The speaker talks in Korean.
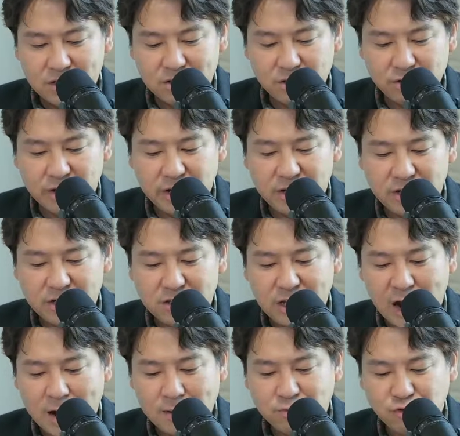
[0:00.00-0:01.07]
자, 그런데
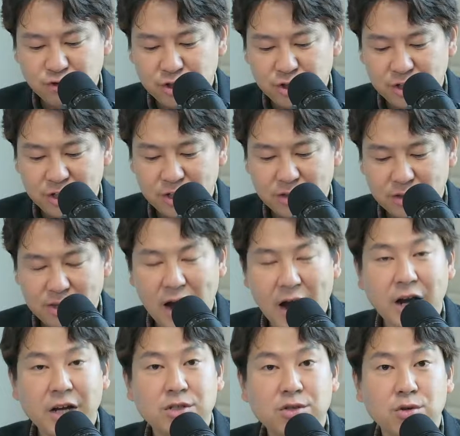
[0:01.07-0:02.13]
그 다음 구절인
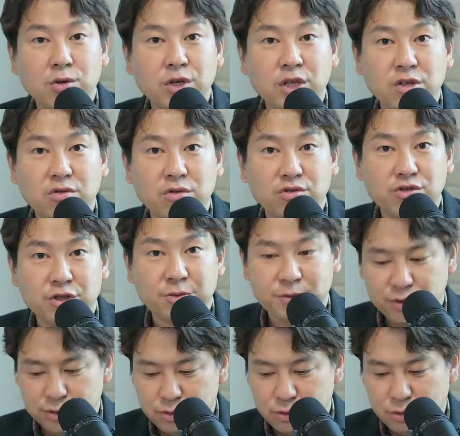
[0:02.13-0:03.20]
땅에서도 이루어
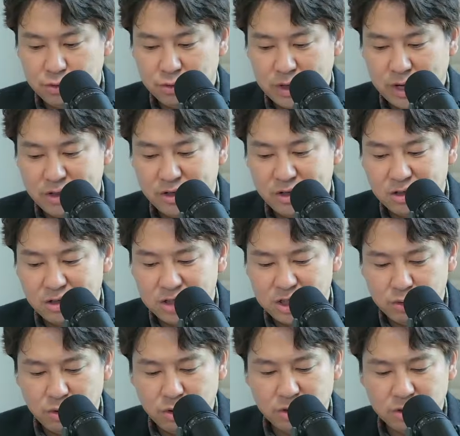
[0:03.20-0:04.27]
주십시오라는 그
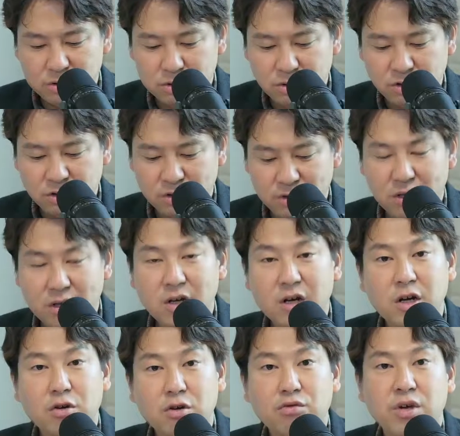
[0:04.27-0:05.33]
기도에 대해서는
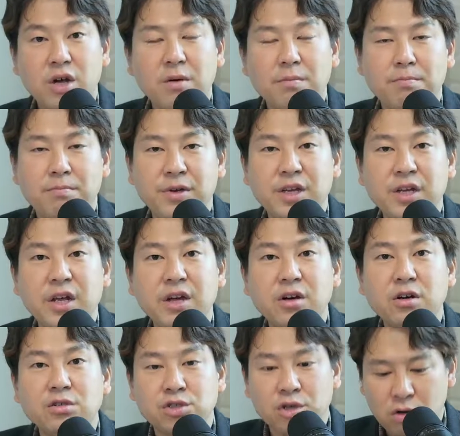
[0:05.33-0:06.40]
우리가
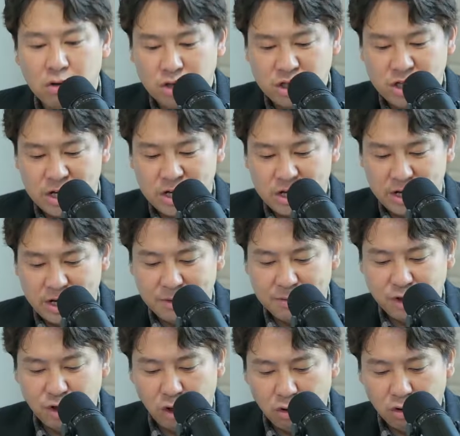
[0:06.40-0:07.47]
미래형 청원이나
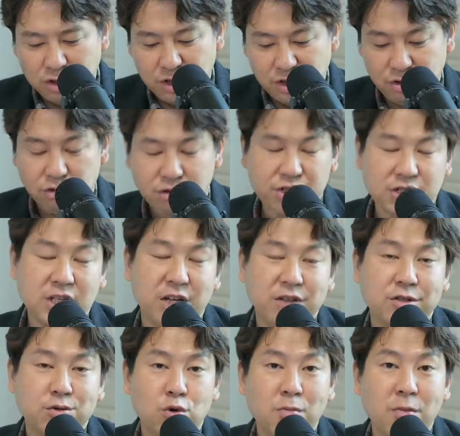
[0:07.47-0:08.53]
아니면 영원히 이루어지지
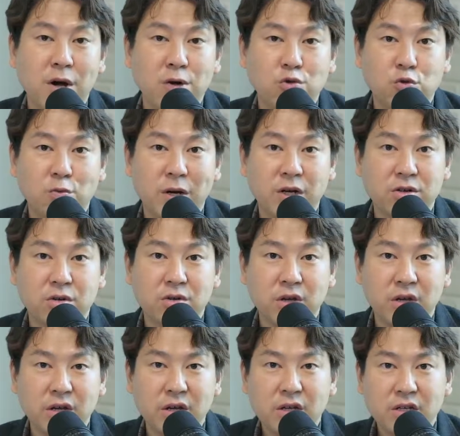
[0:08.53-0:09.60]
않을 소망으로만
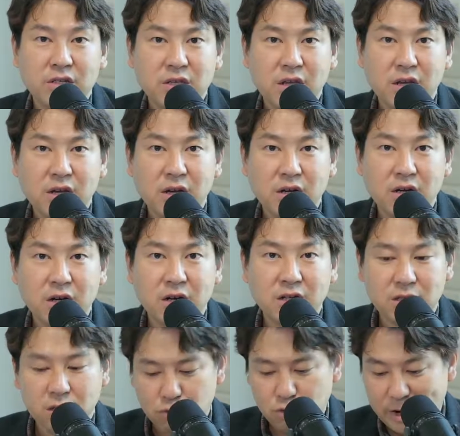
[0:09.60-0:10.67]
그렇게 생각을
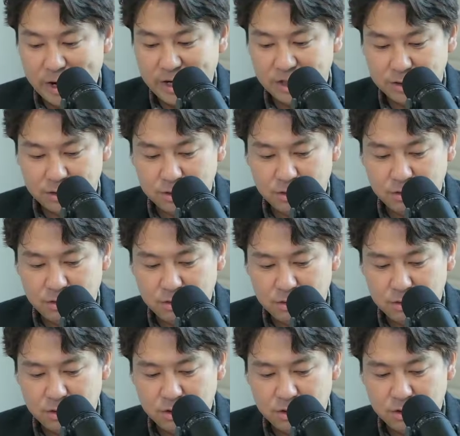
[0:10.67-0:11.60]
할 때도 많이 있어요.